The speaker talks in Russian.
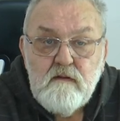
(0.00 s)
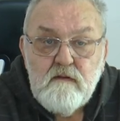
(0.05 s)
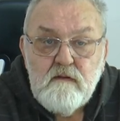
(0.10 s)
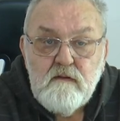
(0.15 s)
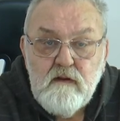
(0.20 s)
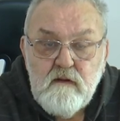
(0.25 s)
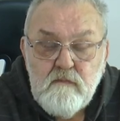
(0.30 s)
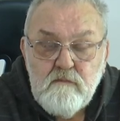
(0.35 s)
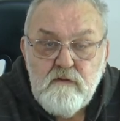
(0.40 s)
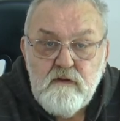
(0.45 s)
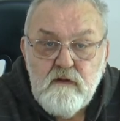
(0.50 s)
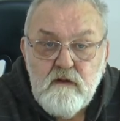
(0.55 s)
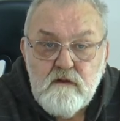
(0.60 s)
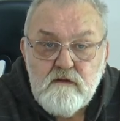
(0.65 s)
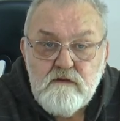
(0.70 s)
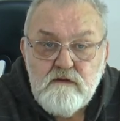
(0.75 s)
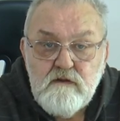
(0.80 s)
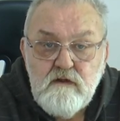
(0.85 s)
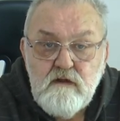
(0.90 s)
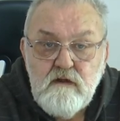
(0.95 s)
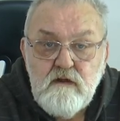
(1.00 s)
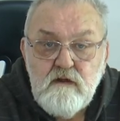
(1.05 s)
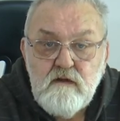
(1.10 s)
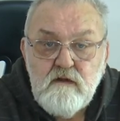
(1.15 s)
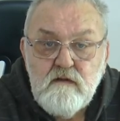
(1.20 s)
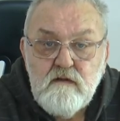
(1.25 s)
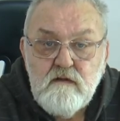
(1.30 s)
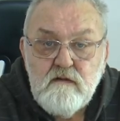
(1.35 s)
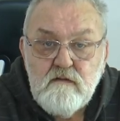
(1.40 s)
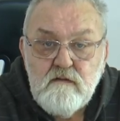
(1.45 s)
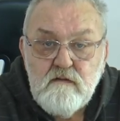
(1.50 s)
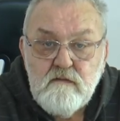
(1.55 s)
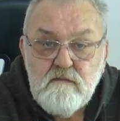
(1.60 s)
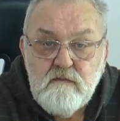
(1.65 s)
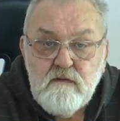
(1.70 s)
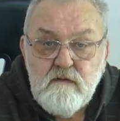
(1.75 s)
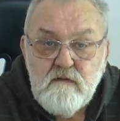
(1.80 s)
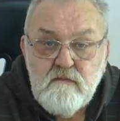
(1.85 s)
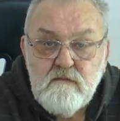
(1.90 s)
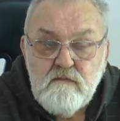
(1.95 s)
Нам предложили,
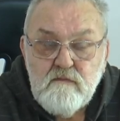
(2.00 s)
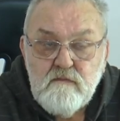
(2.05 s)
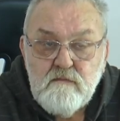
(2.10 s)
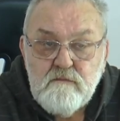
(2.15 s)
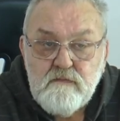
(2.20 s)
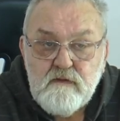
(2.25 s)
э,